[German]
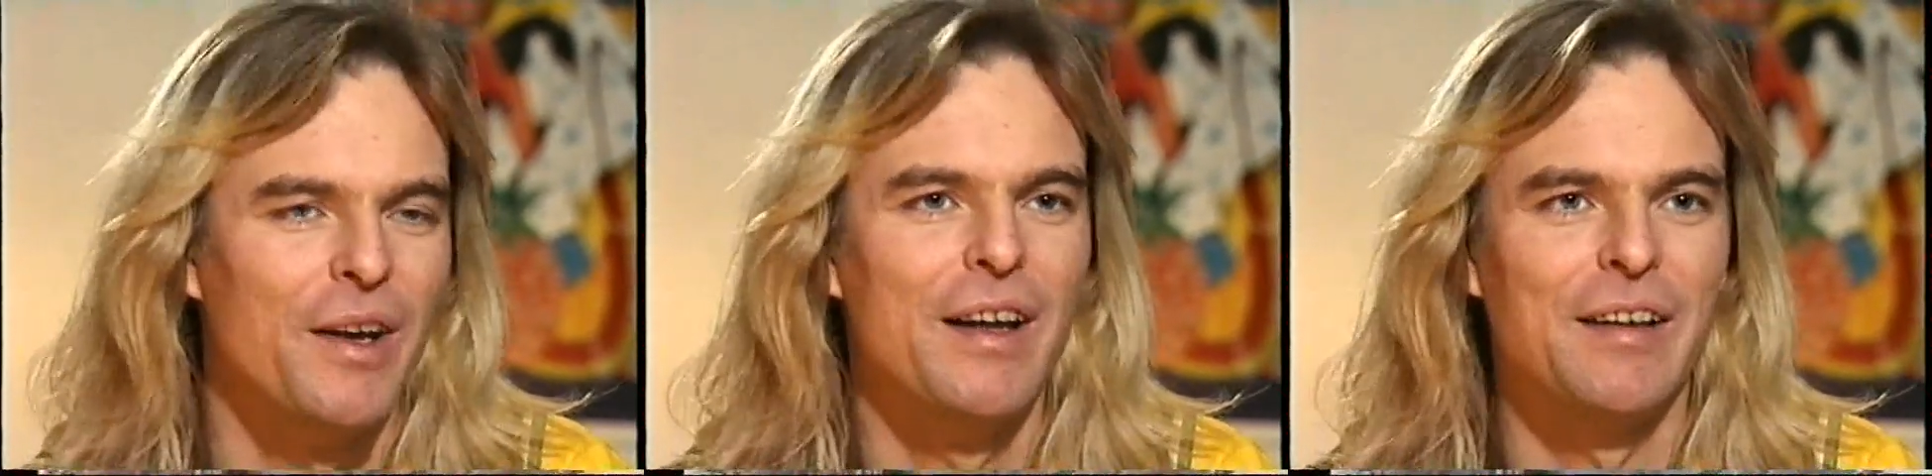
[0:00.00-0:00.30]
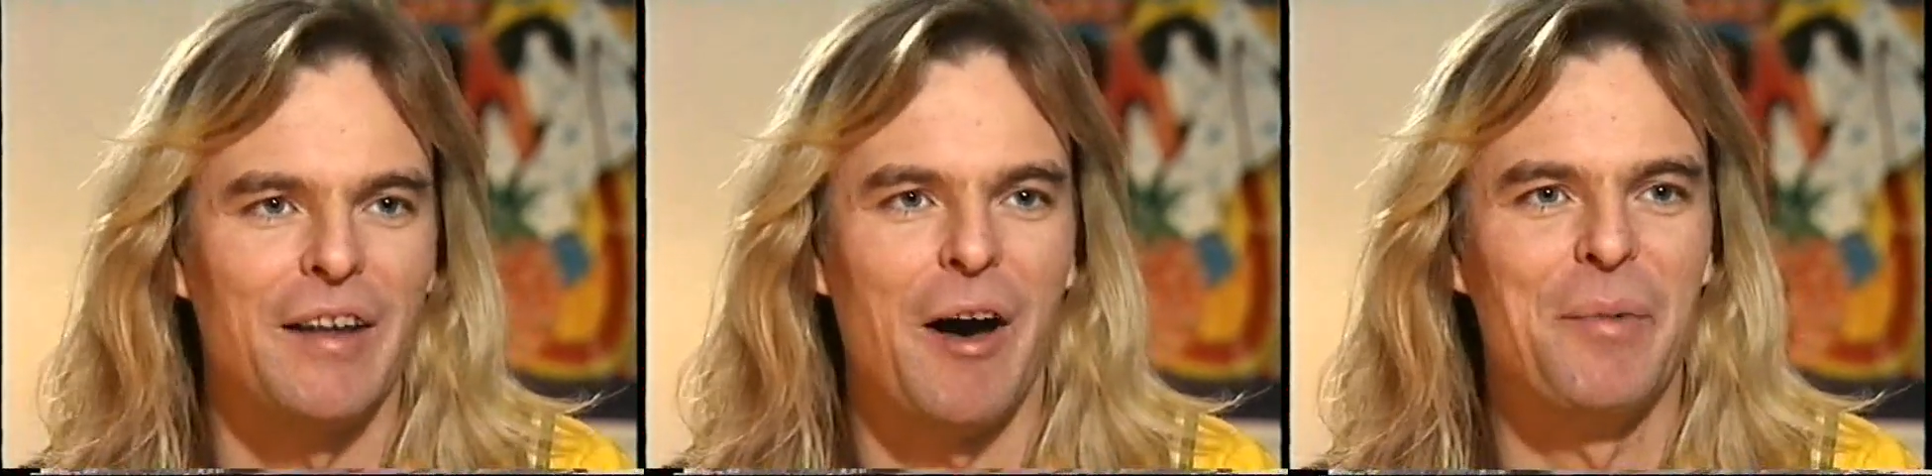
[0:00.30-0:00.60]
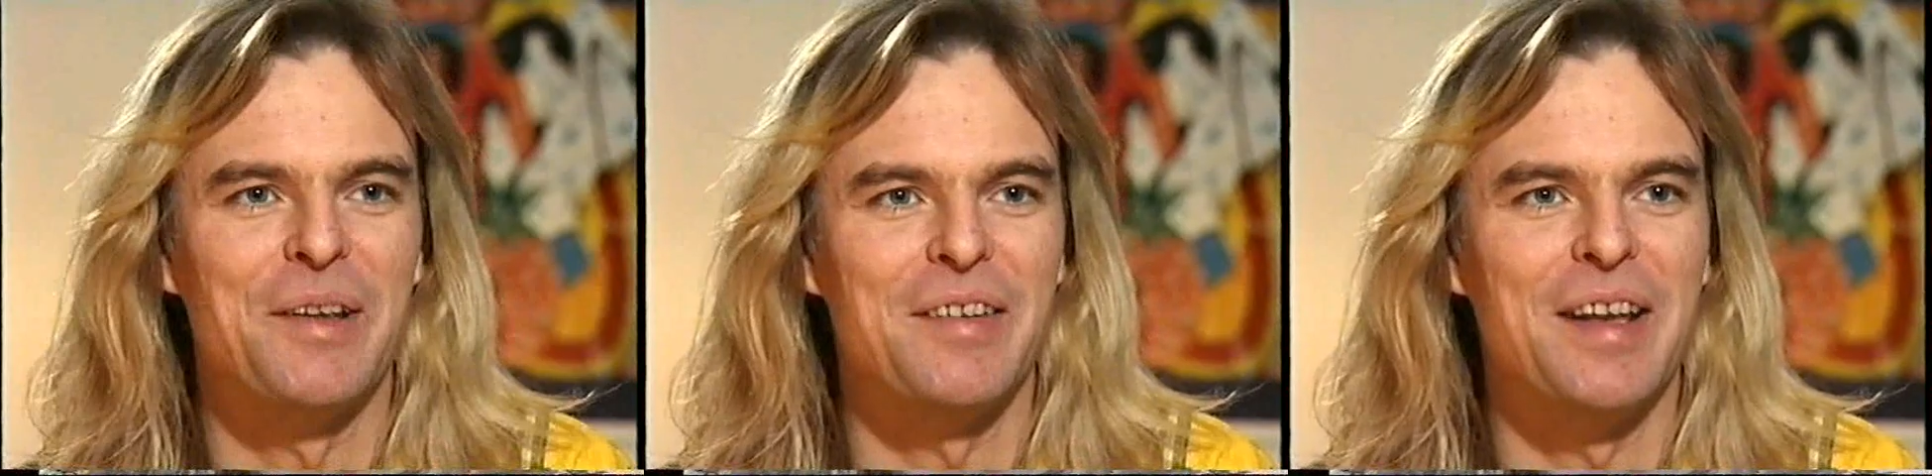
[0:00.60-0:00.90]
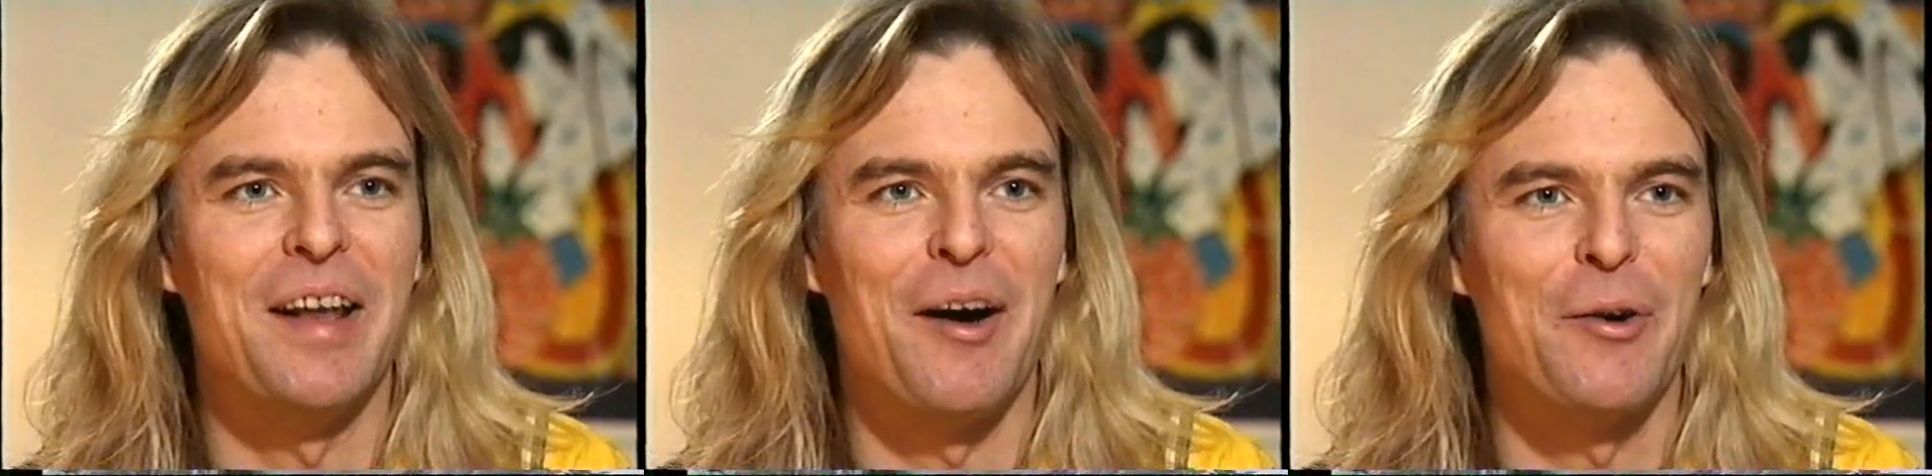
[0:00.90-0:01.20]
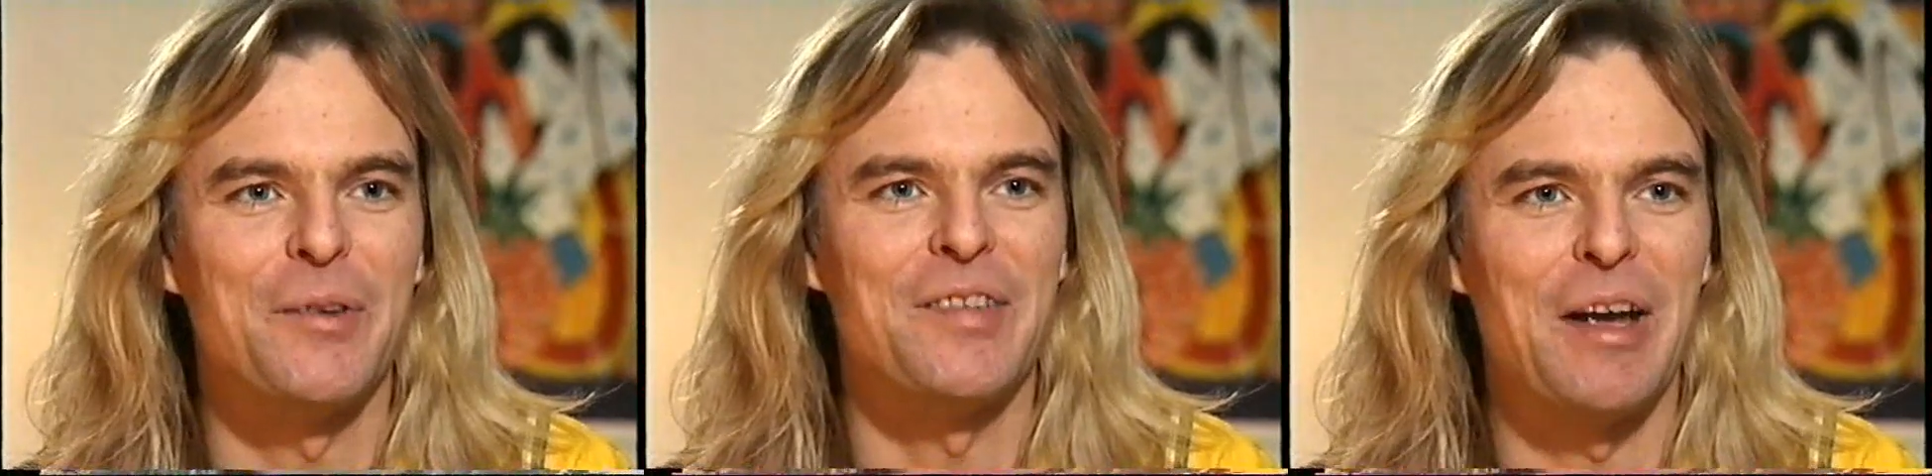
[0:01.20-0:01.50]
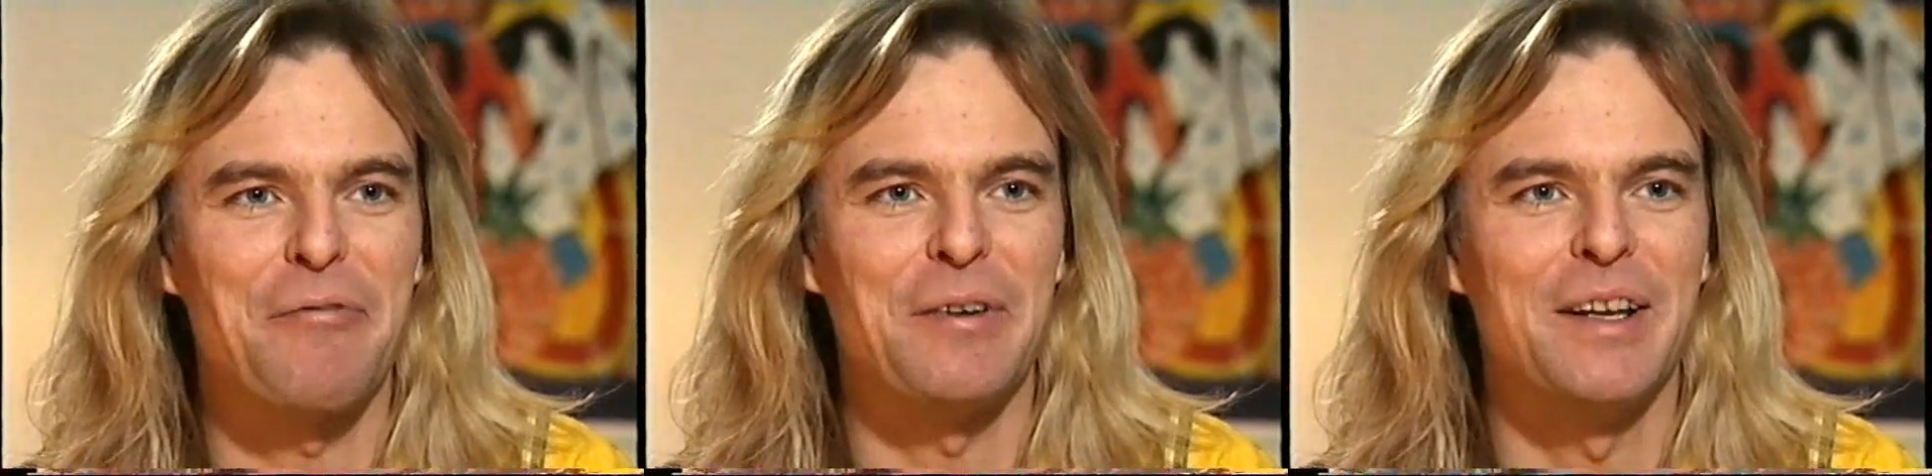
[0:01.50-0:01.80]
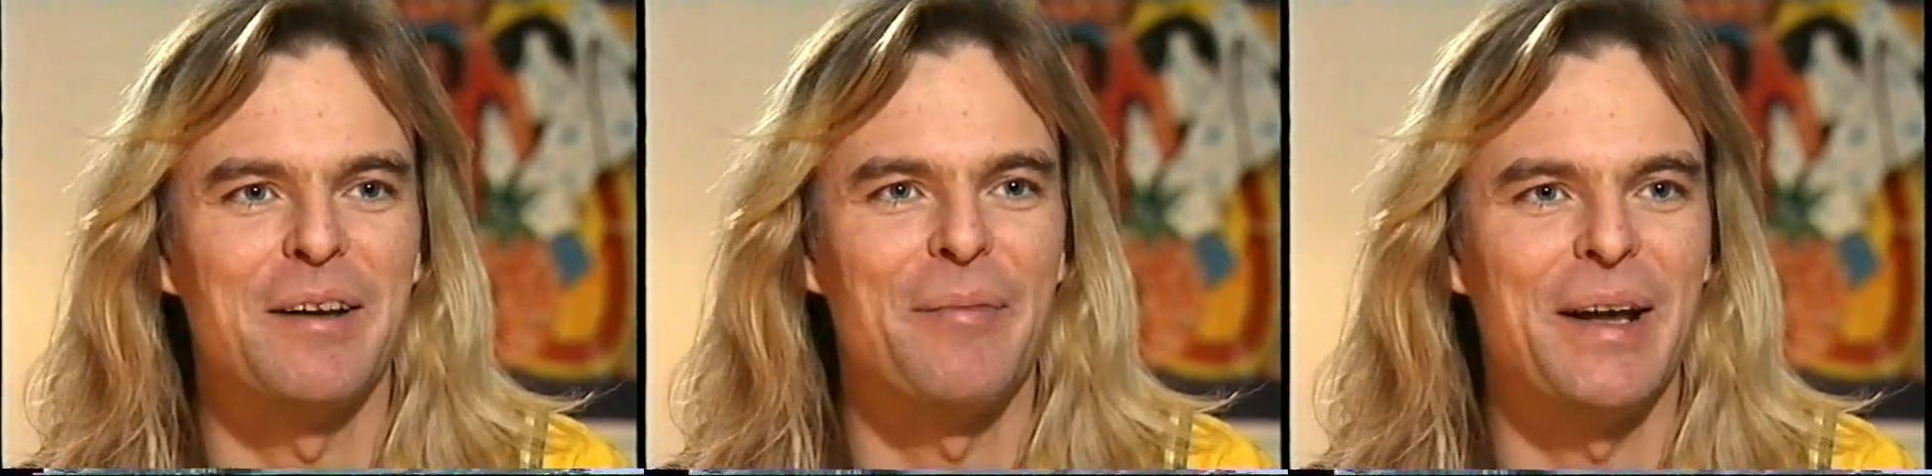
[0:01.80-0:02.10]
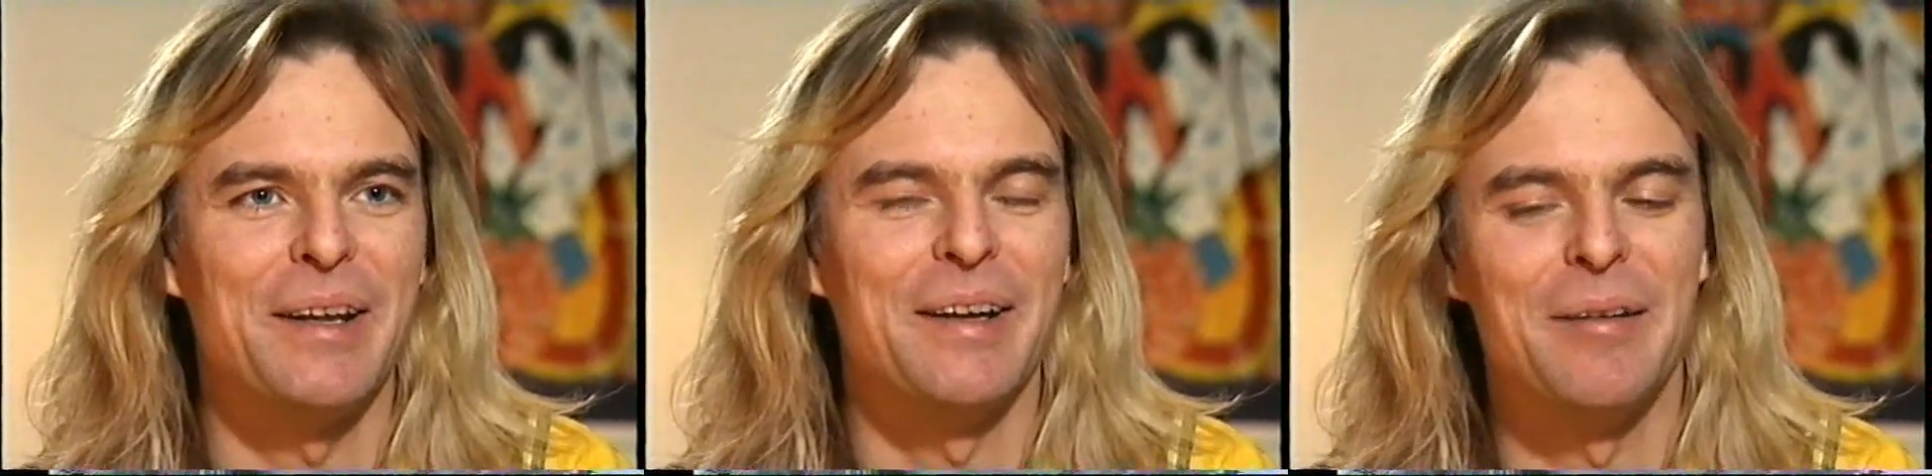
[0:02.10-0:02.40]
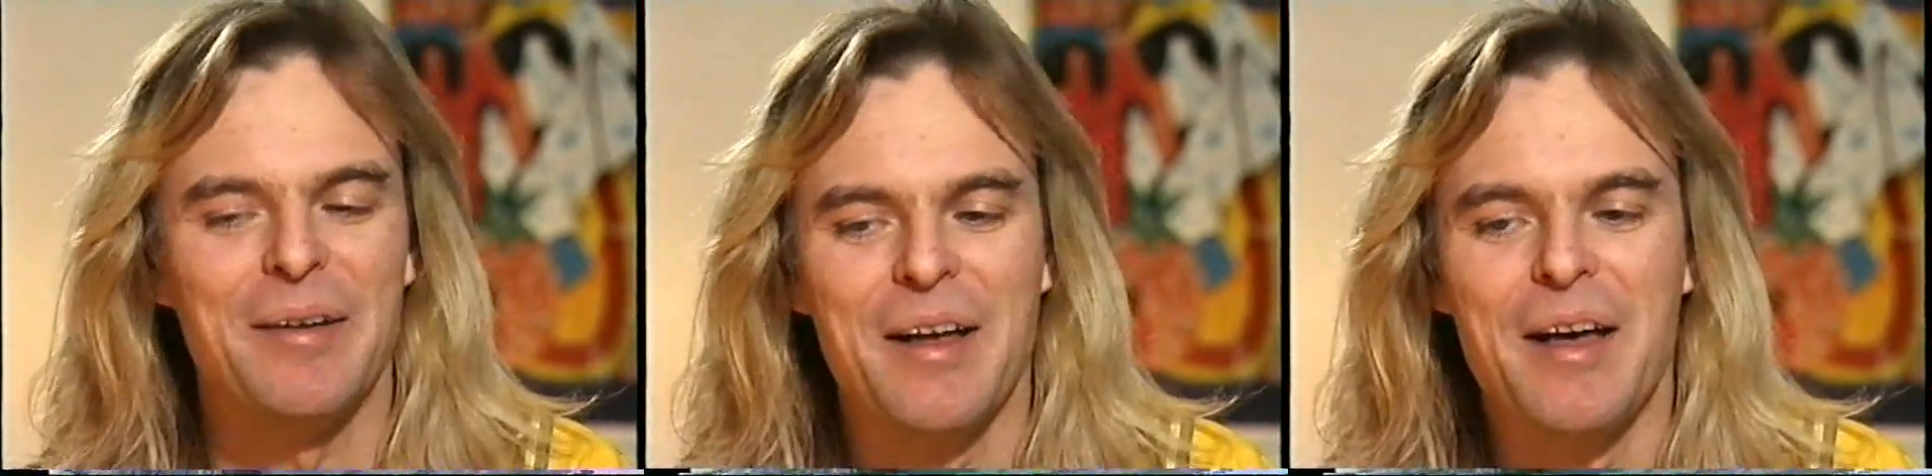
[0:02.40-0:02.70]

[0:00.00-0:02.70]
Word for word: damals in den Augen sehr vieler meiner